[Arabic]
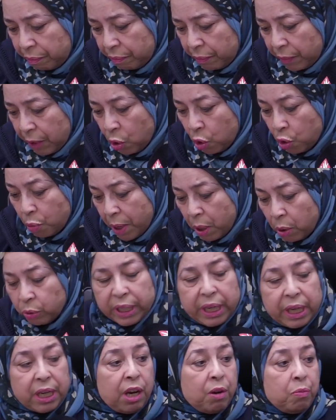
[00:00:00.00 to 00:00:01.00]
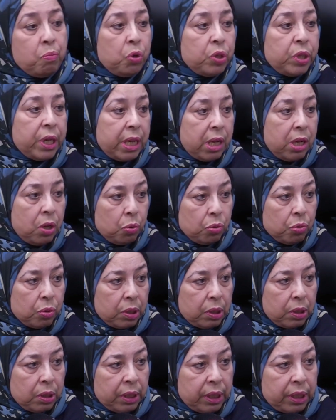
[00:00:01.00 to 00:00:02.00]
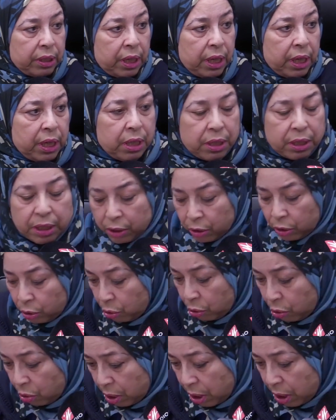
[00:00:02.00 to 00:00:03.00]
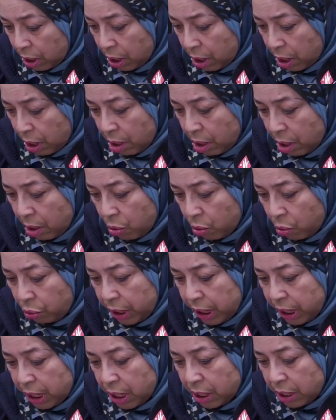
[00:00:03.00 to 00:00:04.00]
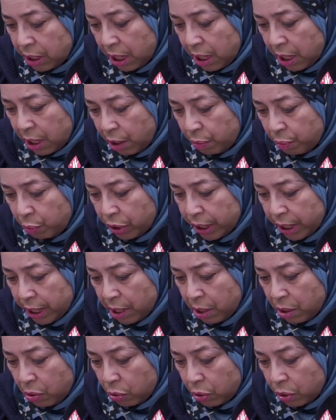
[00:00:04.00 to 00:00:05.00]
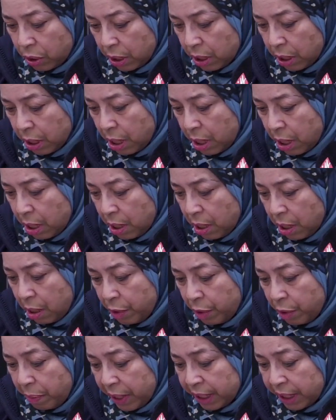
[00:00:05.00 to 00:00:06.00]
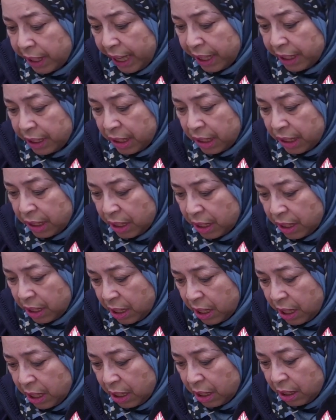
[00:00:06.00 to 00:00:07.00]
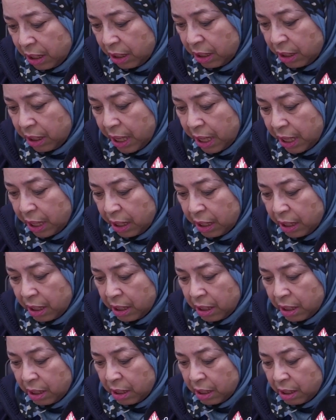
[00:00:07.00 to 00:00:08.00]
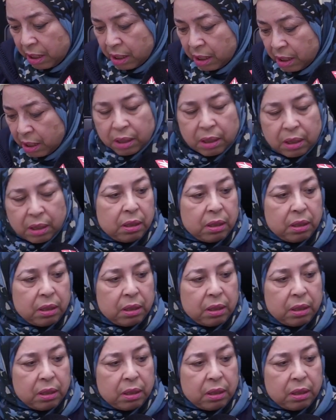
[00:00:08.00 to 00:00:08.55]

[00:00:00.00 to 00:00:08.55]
هما وديك الكموسات اللوز أيوة. كتحيدي الطيور وتحيدي الكموسات اللوز من بعد غادي تزيدي داك آه